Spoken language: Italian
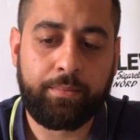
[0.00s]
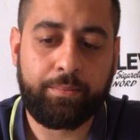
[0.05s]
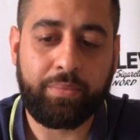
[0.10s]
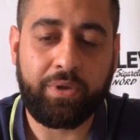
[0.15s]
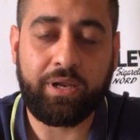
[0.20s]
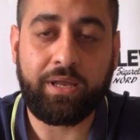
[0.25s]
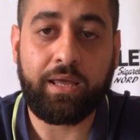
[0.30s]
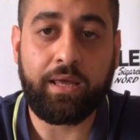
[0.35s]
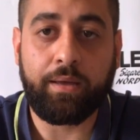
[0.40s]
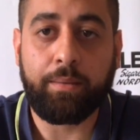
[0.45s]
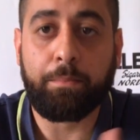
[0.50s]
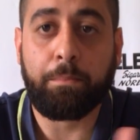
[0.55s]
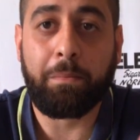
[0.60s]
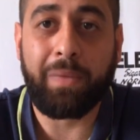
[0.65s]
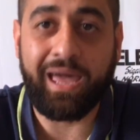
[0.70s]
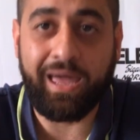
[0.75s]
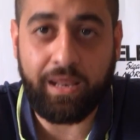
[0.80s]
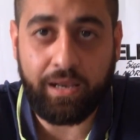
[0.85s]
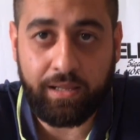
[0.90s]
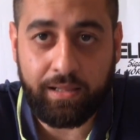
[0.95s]
perché
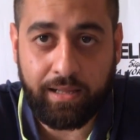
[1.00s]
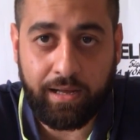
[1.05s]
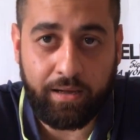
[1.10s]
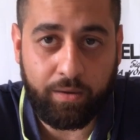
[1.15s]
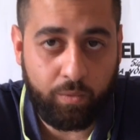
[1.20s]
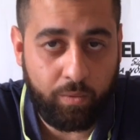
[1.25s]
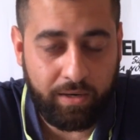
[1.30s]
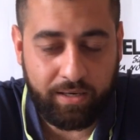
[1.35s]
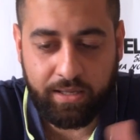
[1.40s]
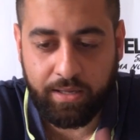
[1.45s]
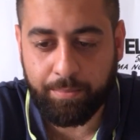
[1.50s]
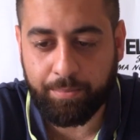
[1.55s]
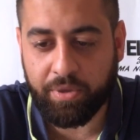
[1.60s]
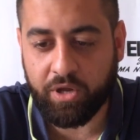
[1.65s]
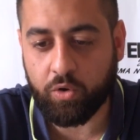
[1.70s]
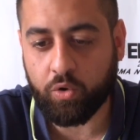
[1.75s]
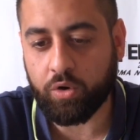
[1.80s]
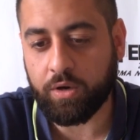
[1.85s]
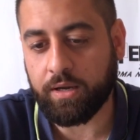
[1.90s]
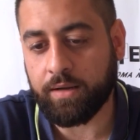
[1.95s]
merita qualche
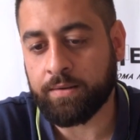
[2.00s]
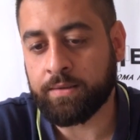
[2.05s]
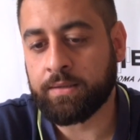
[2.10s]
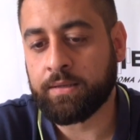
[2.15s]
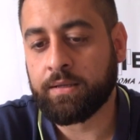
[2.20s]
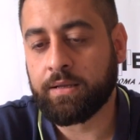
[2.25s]
parola.